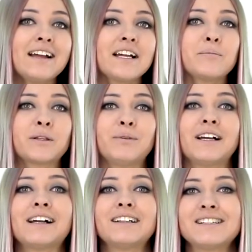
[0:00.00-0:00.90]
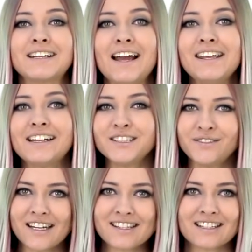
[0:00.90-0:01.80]
Как и предполагалось ранее,
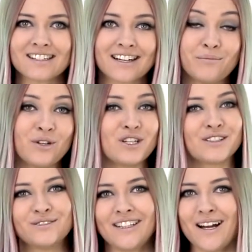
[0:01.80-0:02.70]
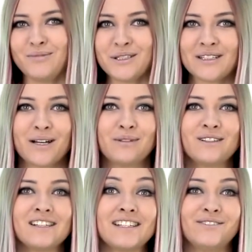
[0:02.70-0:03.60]
конференция разработчиков
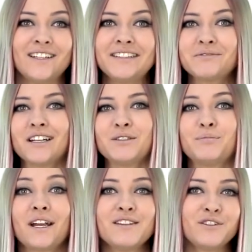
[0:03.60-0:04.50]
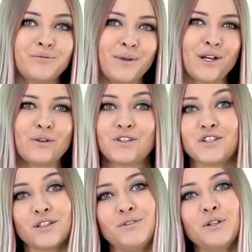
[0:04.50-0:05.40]
WWDC в этом году пройдет в период с
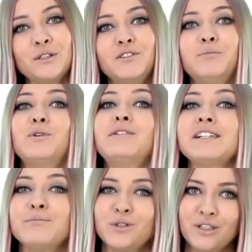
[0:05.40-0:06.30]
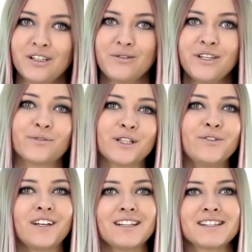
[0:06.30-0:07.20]
4 по 8 июня в
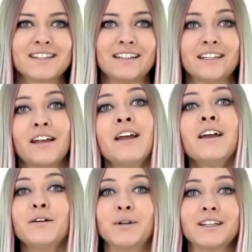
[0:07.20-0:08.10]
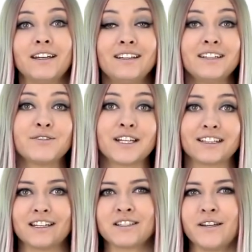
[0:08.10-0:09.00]
конференц-центре МакЭнри в
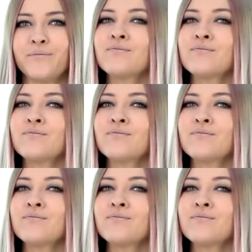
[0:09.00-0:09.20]
Сан-Хосе.